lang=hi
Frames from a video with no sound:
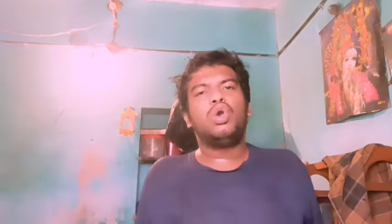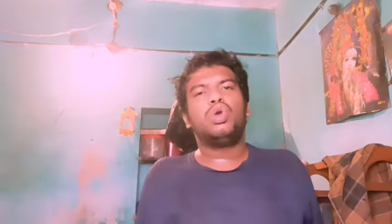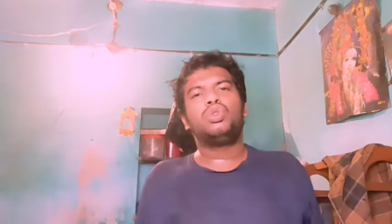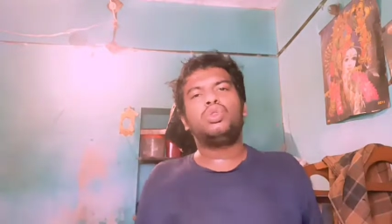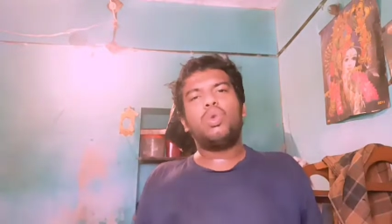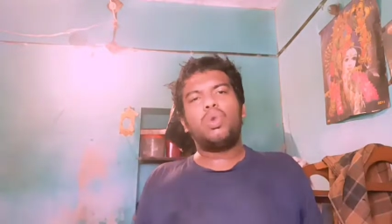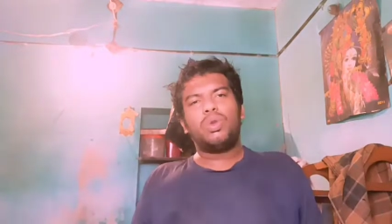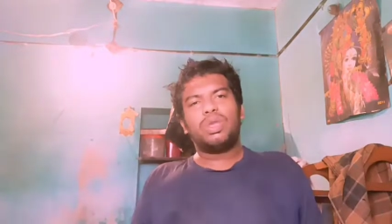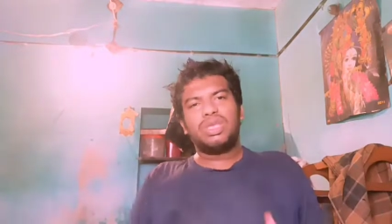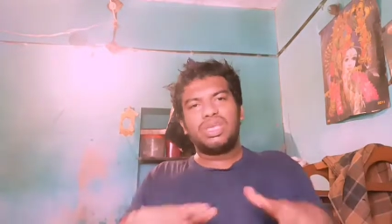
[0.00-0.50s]

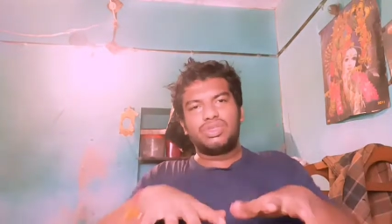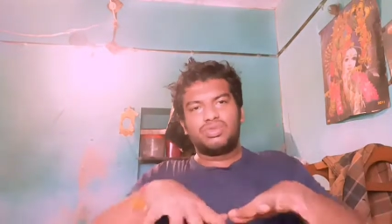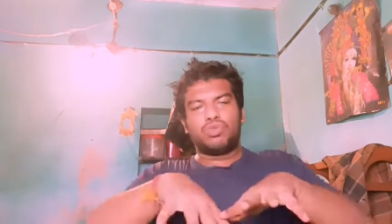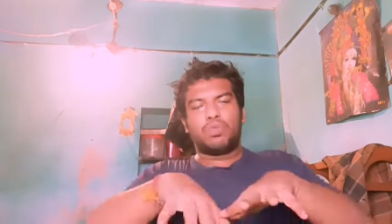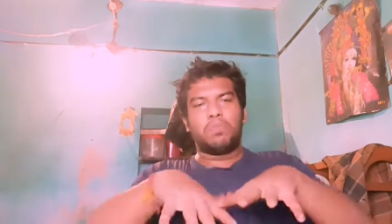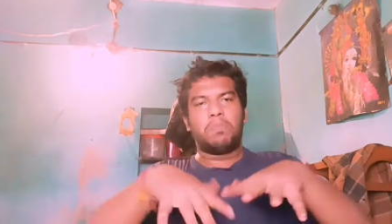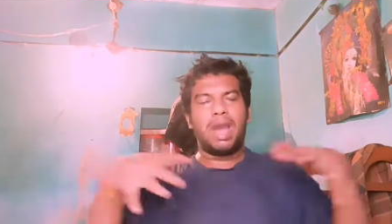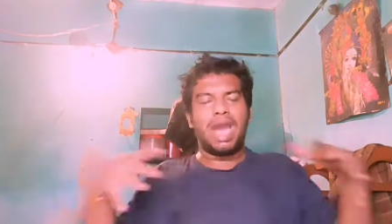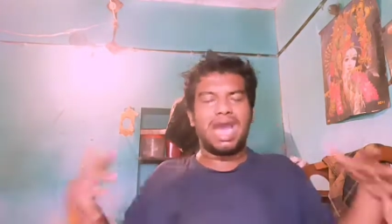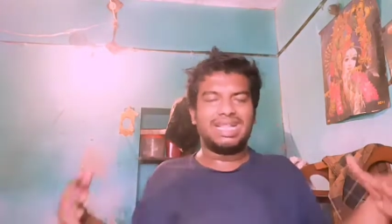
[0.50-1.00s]
तो ये जो
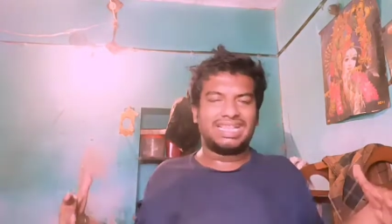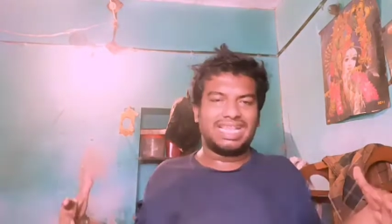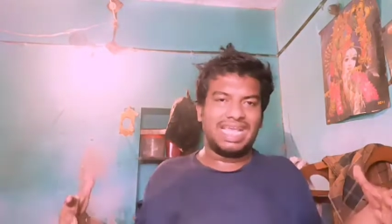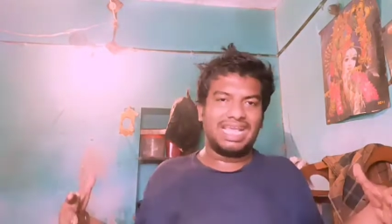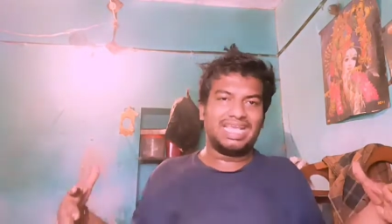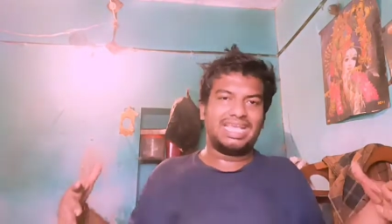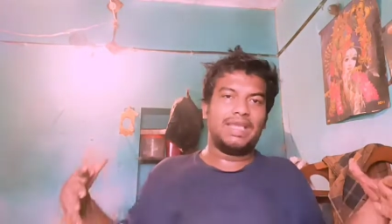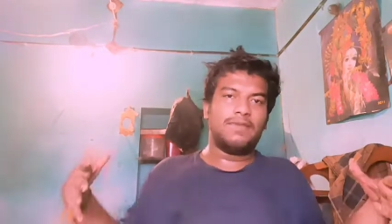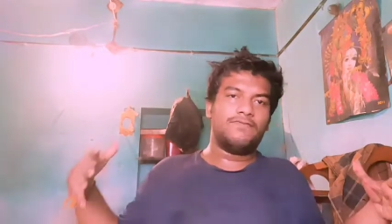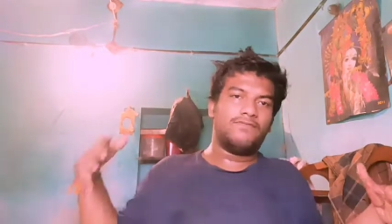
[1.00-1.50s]
बात है
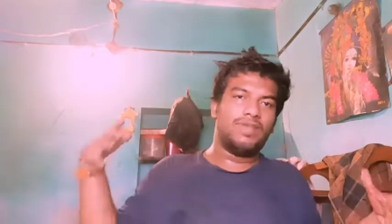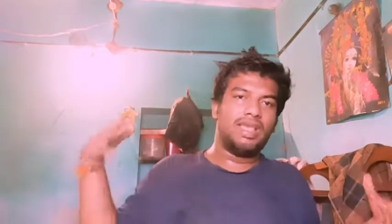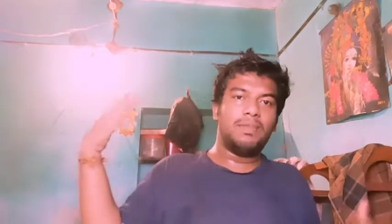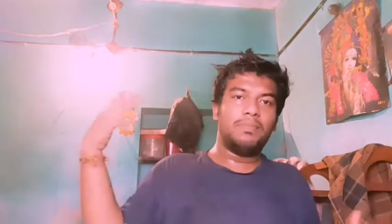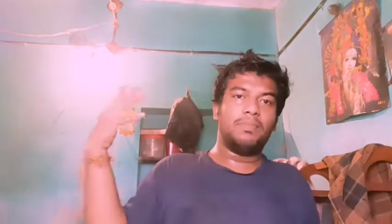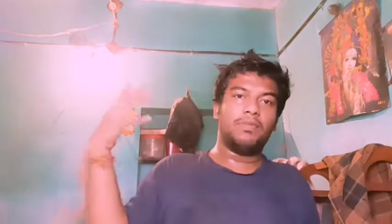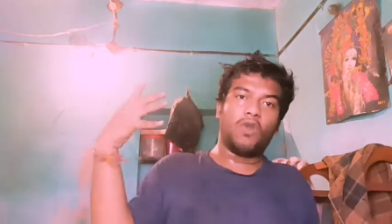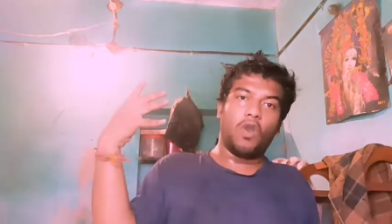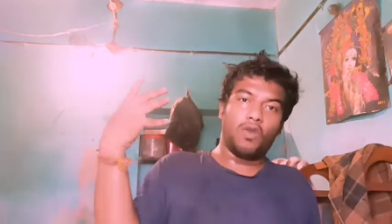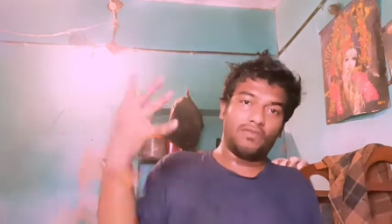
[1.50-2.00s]
कि फिल्म
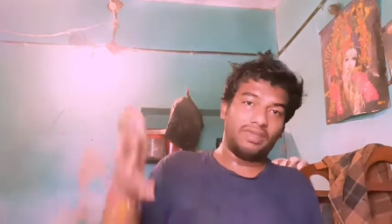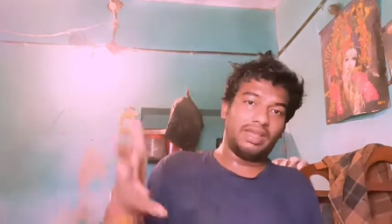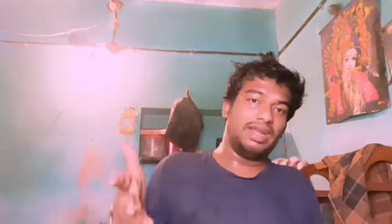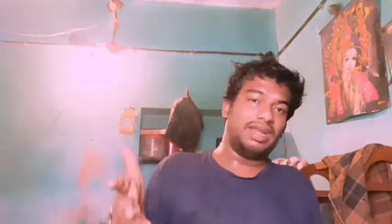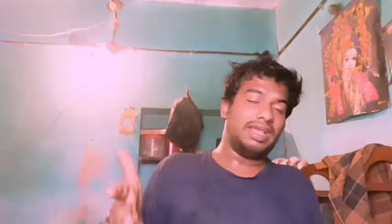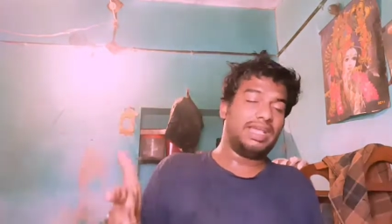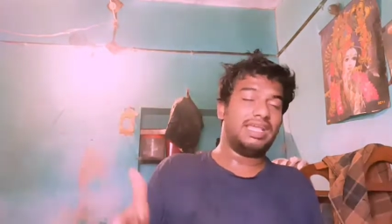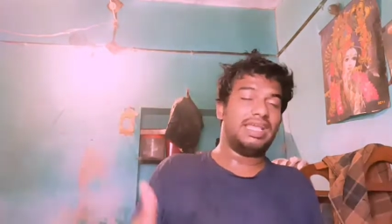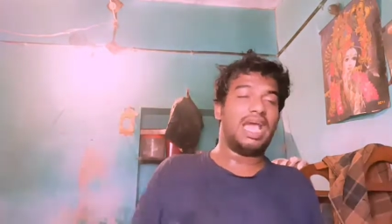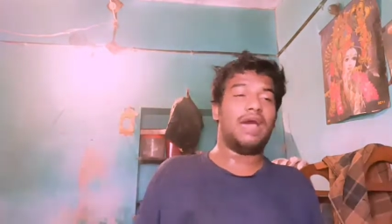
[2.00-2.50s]
कॉफेड
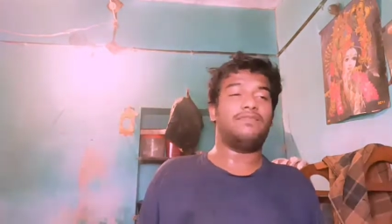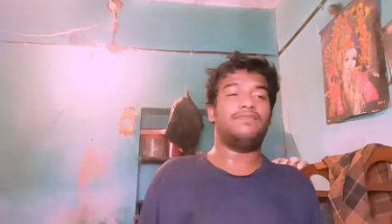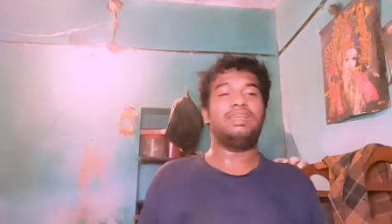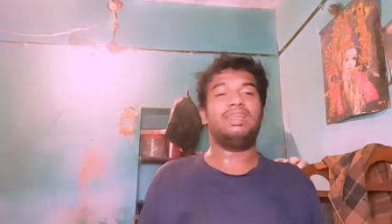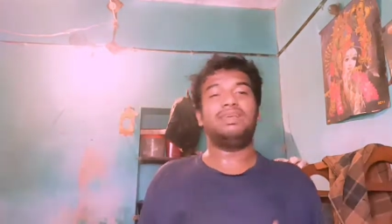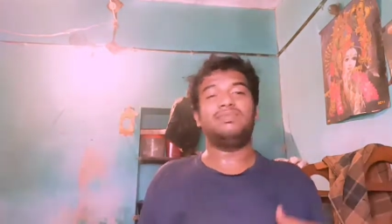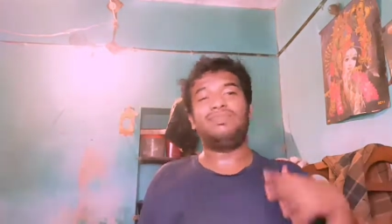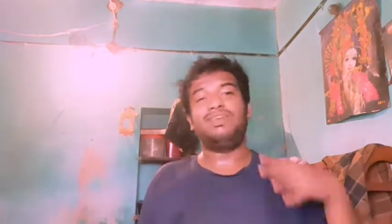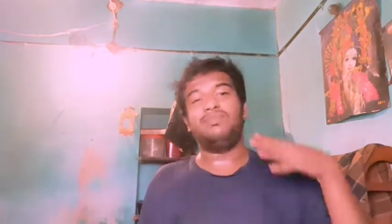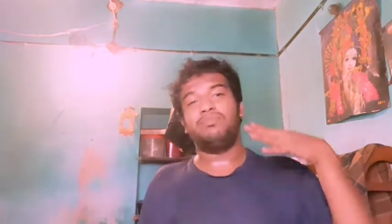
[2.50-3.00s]
है या फिर
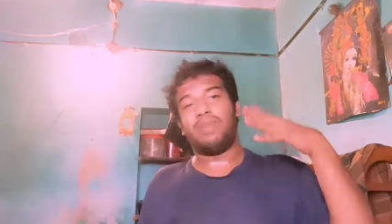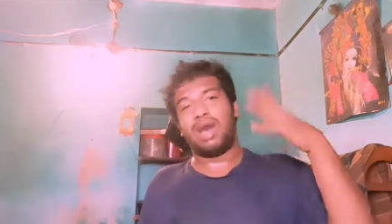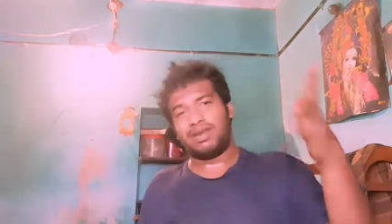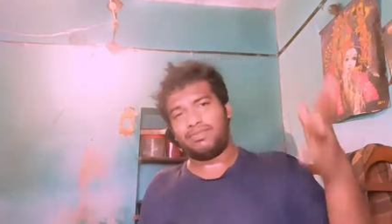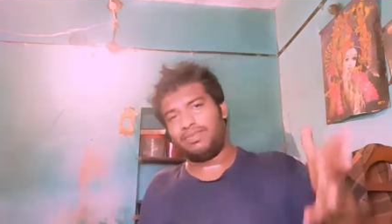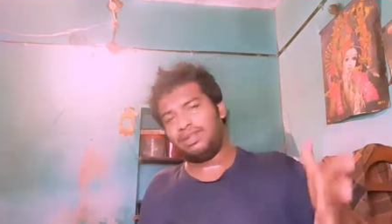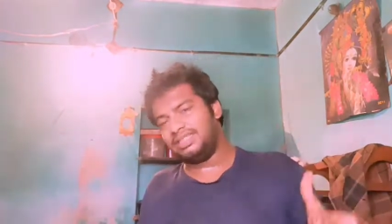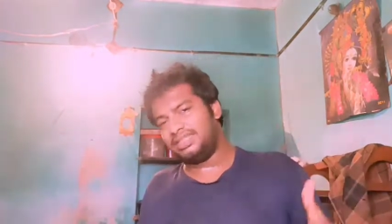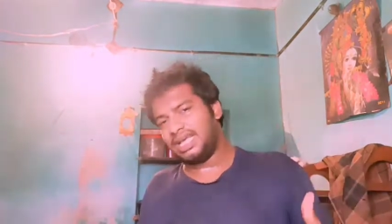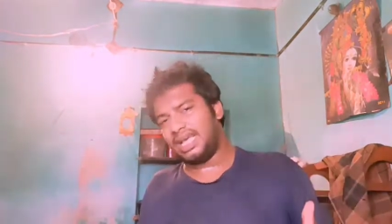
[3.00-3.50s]
फिल्म
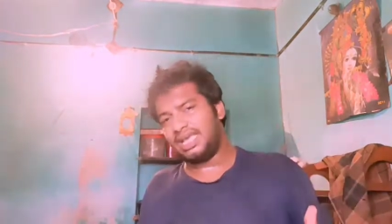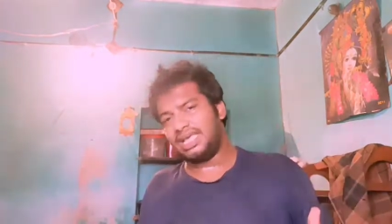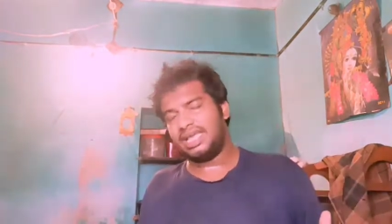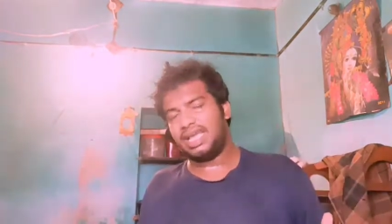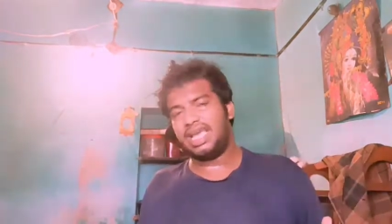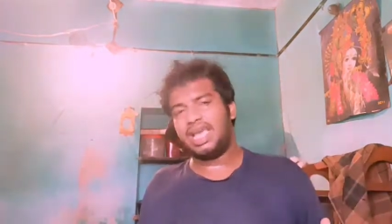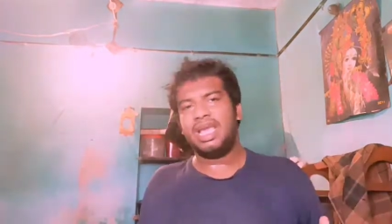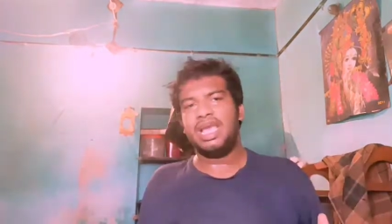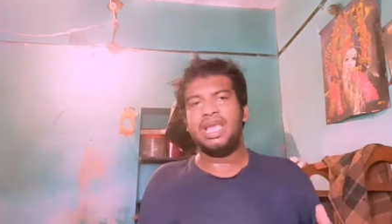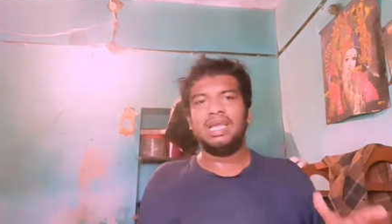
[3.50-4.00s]
मार्बल्स आई
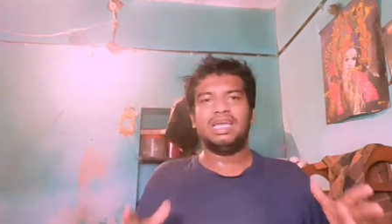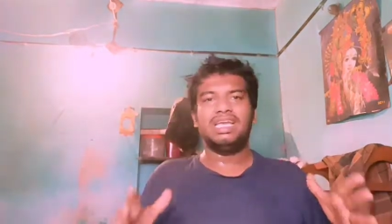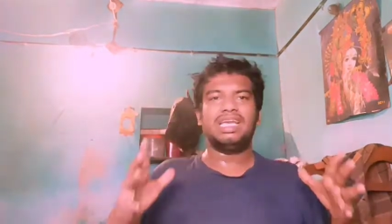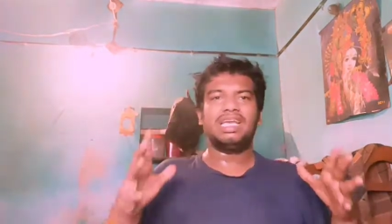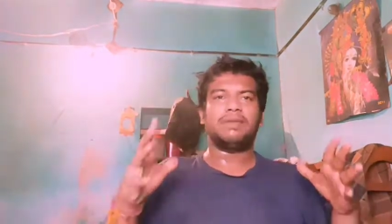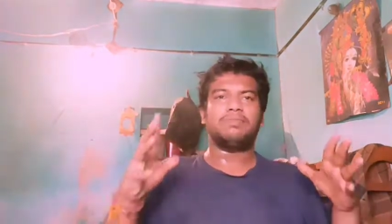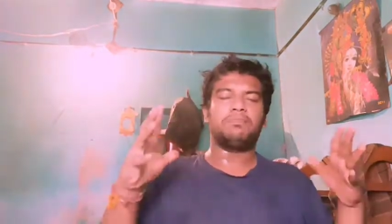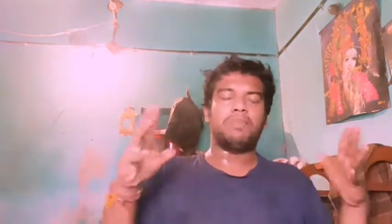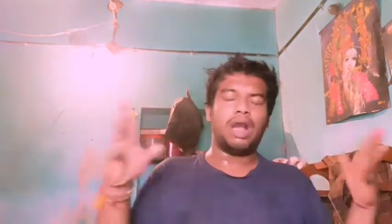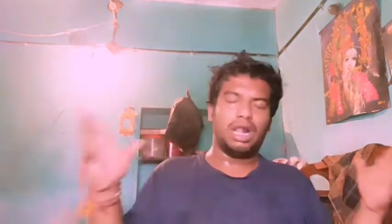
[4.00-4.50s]
है एक
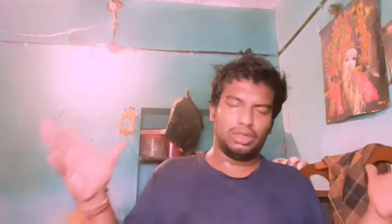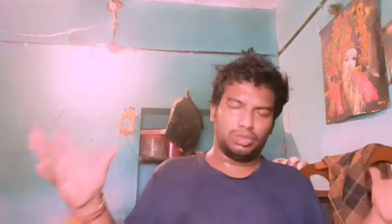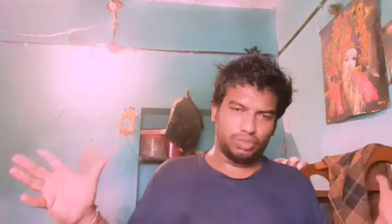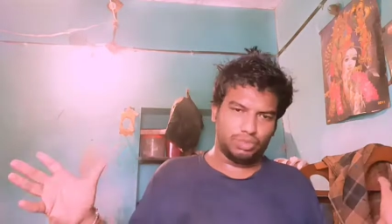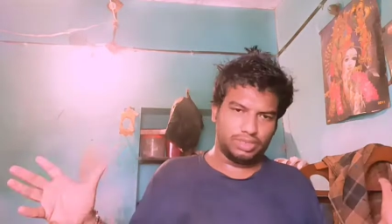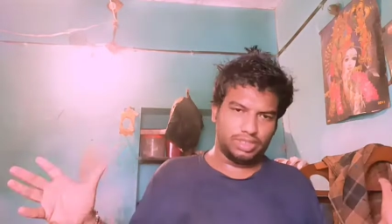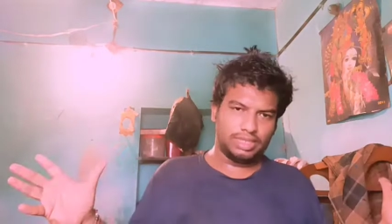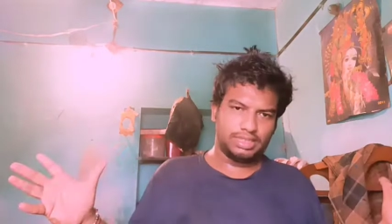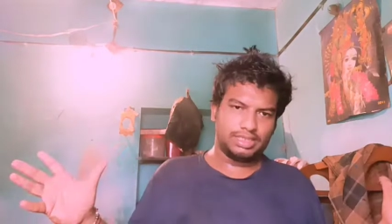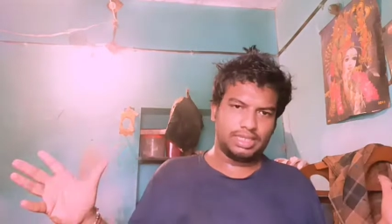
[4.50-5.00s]
फालतू
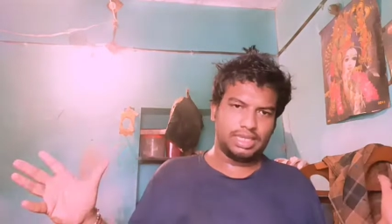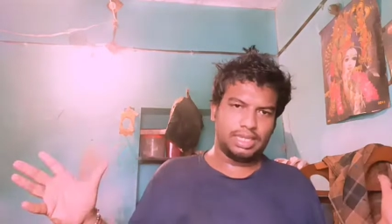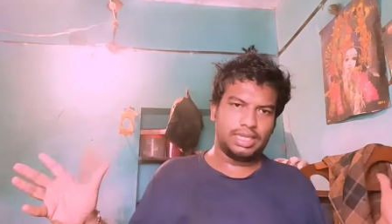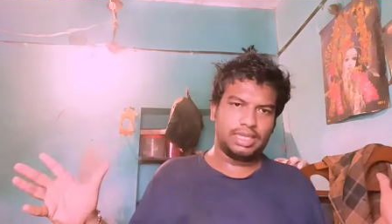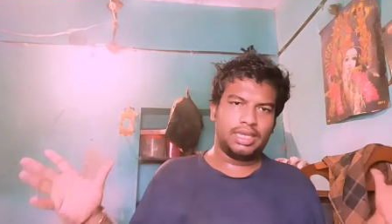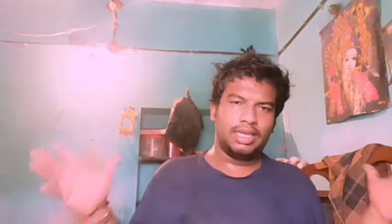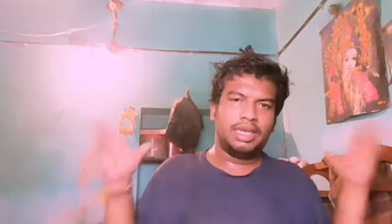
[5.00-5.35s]
चीज़ है